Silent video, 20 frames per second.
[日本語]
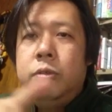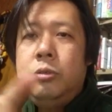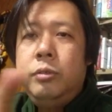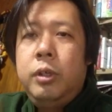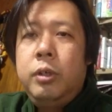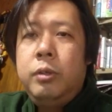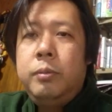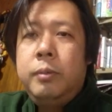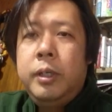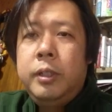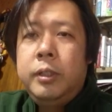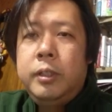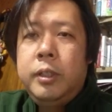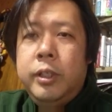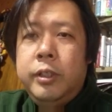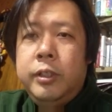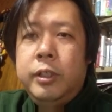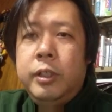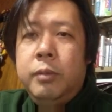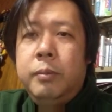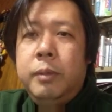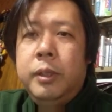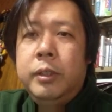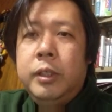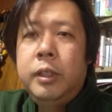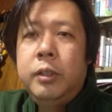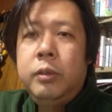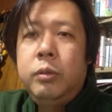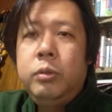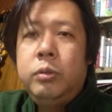上を回ったり下を回っ
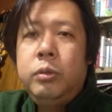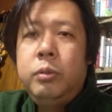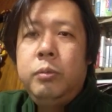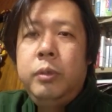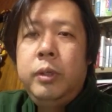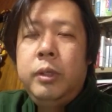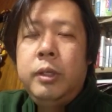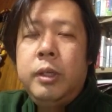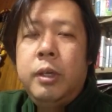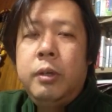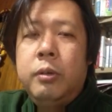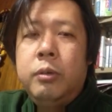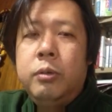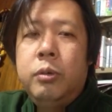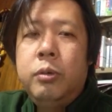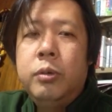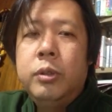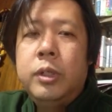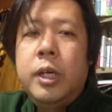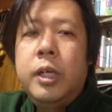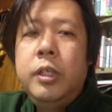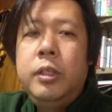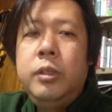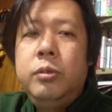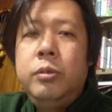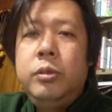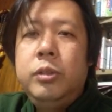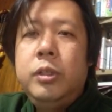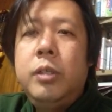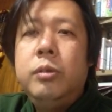たり道頓堀からこう回
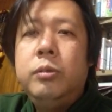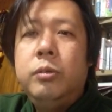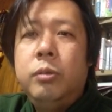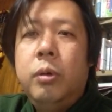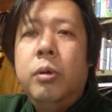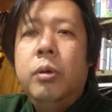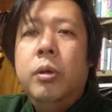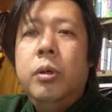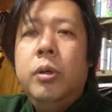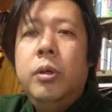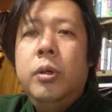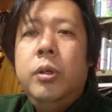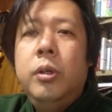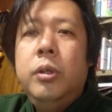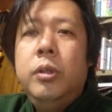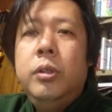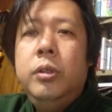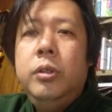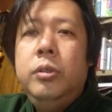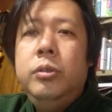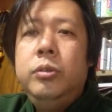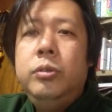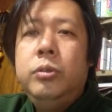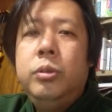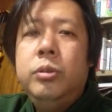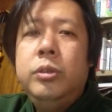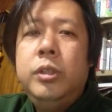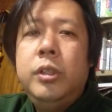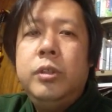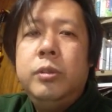遊しているという
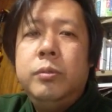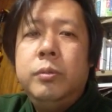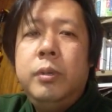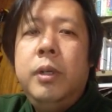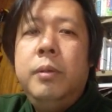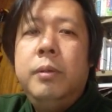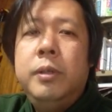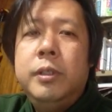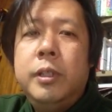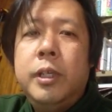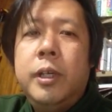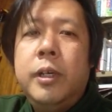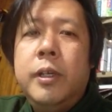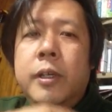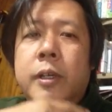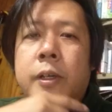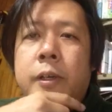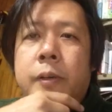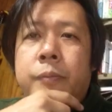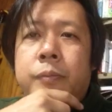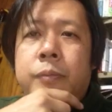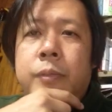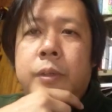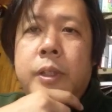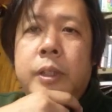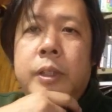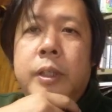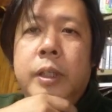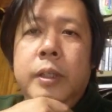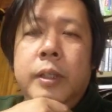都市伝説もありました。
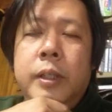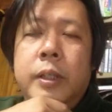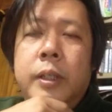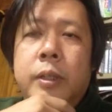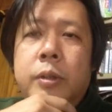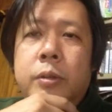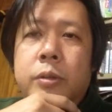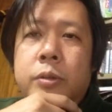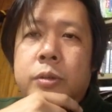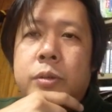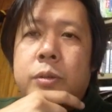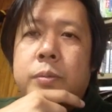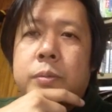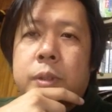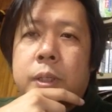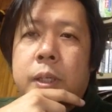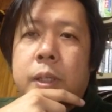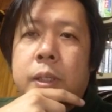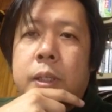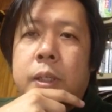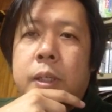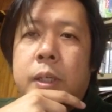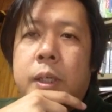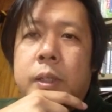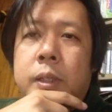で、探偵ナイトスクープで、